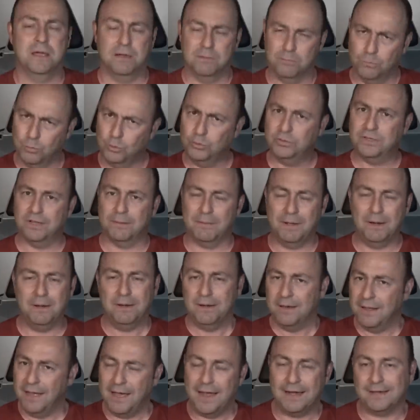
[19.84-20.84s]
Muhtemel
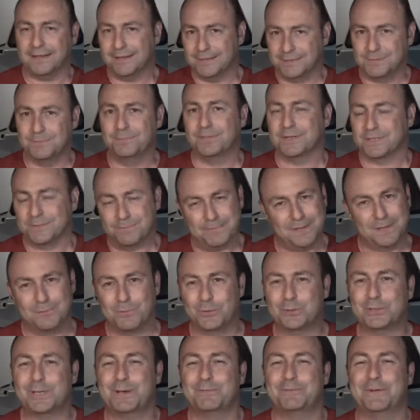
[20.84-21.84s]
herkesin parası. Benim
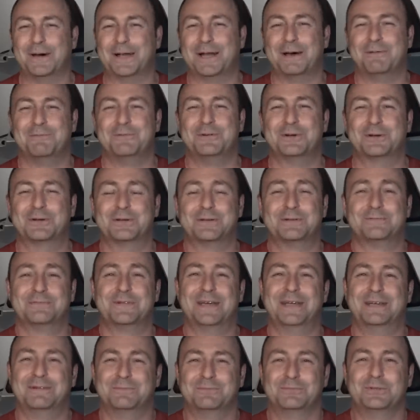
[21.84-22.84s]
o kadar param yok
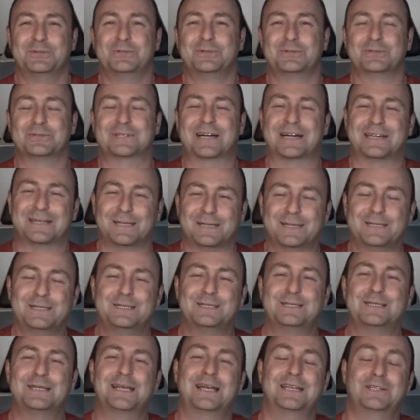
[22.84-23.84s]
ve bu kanalı
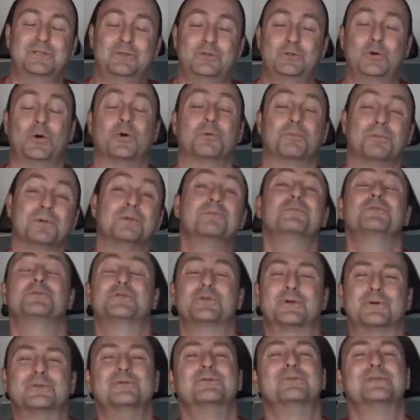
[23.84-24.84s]
izleyen çok büyük bir
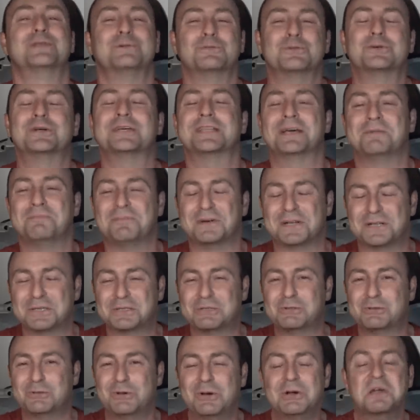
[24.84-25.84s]
çoğunluğun da bu kadar
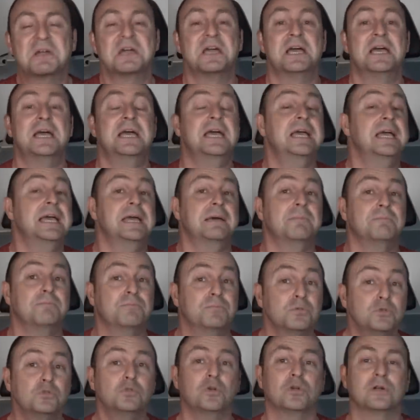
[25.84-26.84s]
parası yok.
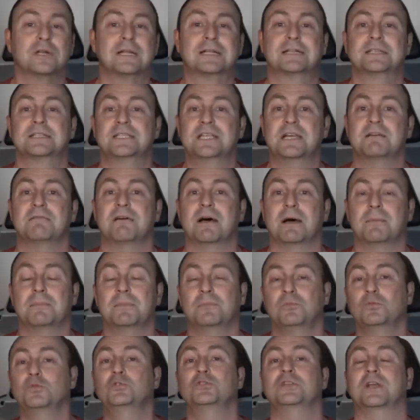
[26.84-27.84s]
Bu soruların
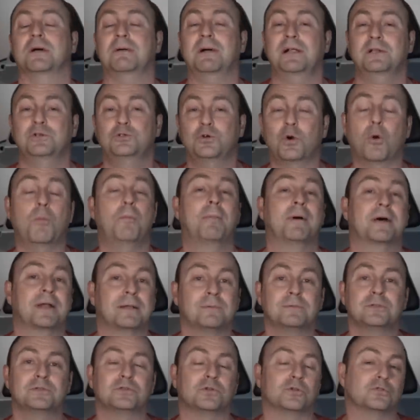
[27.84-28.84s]
cevabı muhtemel çok
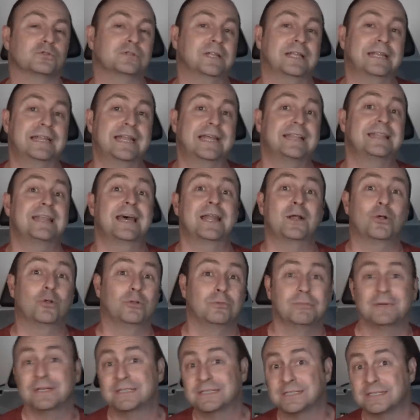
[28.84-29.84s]
paramız olsa neden
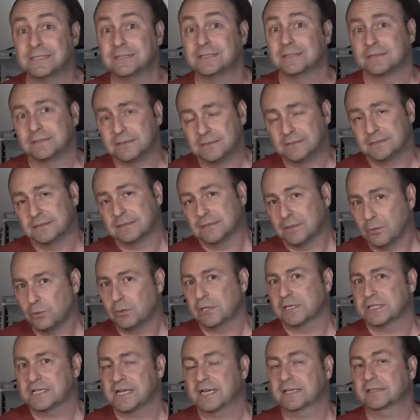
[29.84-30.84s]
olmasın
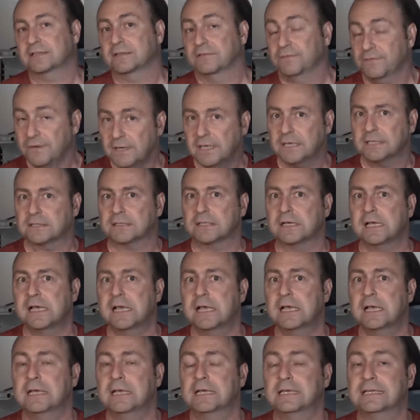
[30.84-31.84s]
olacaktı. Fakat
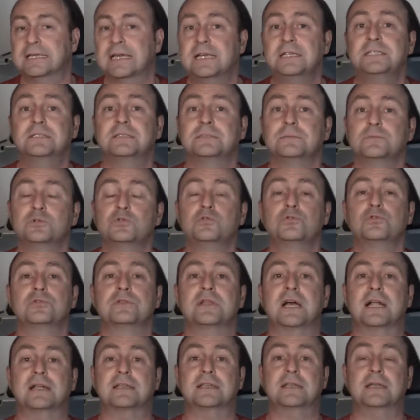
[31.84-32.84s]
geçtiğimiz
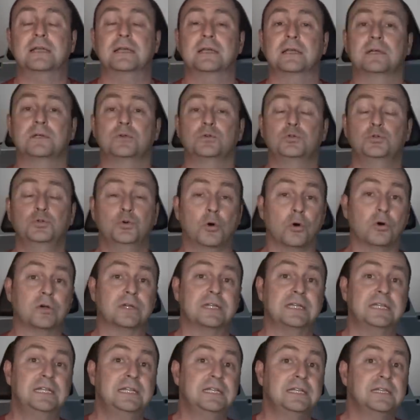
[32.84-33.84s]
günlerde çok
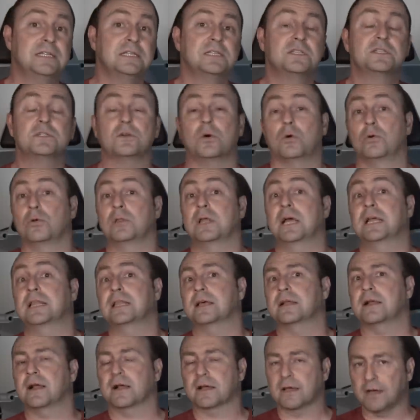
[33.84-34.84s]
ilginç
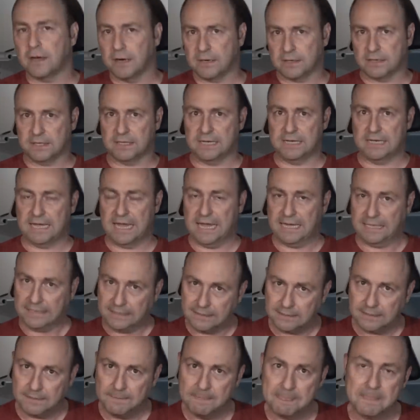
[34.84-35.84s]
olaylar arka arkaya
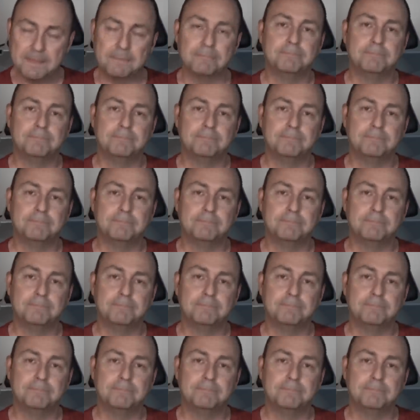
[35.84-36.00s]
geldi.